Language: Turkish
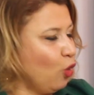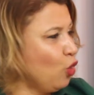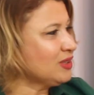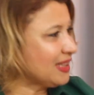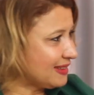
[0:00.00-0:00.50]

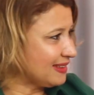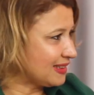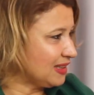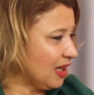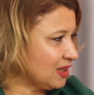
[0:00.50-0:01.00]
oradaki
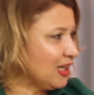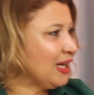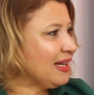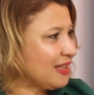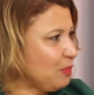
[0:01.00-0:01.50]
takılar
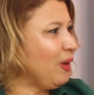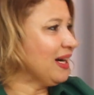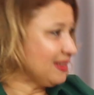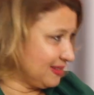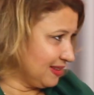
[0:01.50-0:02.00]
kime
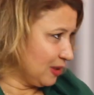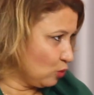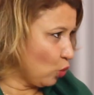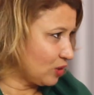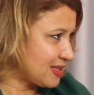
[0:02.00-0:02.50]
aittir
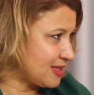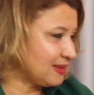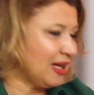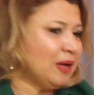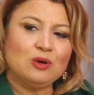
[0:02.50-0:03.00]
noktasında.